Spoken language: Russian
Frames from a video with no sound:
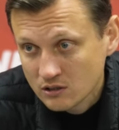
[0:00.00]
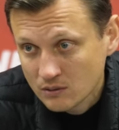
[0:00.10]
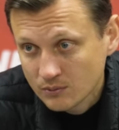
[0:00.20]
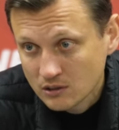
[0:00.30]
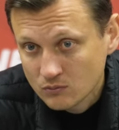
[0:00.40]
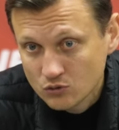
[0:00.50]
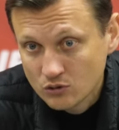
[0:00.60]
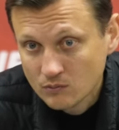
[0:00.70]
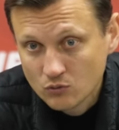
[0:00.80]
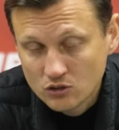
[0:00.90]
да, потому что
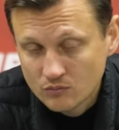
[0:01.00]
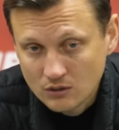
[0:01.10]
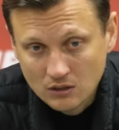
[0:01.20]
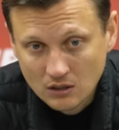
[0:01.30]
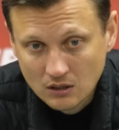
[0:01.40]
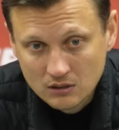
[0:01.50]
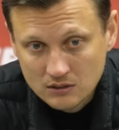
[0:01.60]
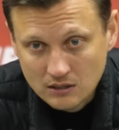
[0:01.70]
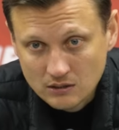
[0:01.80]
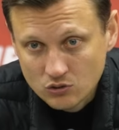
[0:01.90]
не можем мы
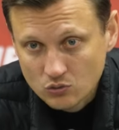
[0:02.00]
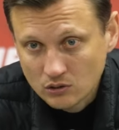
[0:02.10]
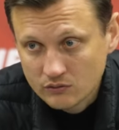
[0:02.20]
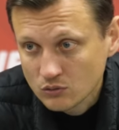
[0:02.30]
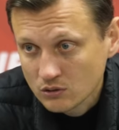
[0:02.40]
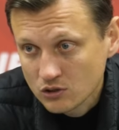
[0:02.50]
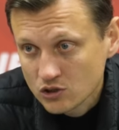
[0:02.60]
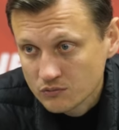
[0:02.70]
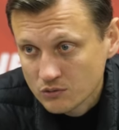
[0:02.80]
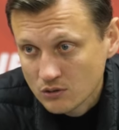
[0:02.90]
сказать, что у нас все
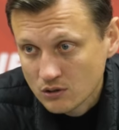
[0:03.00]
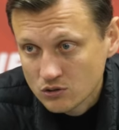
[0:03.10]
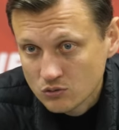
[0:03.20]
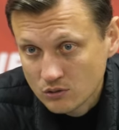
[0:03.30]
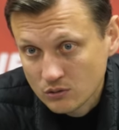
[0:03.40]
отлично, все хорошо,